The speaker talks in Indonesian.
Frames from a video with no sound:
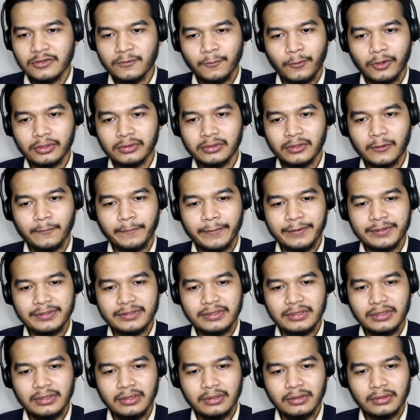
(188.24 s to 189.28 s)
supporter
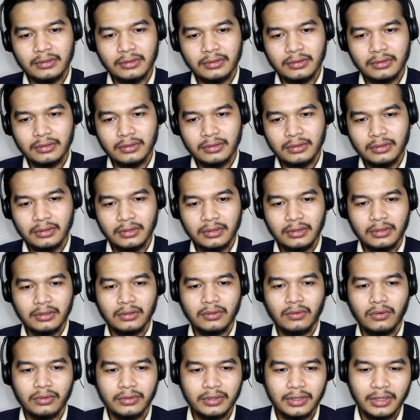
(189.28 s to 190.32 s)
PSG ini.
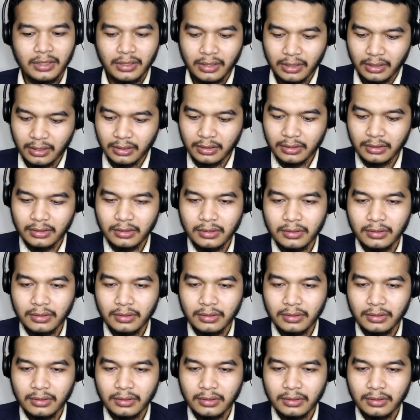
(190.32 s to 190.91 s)
Oke,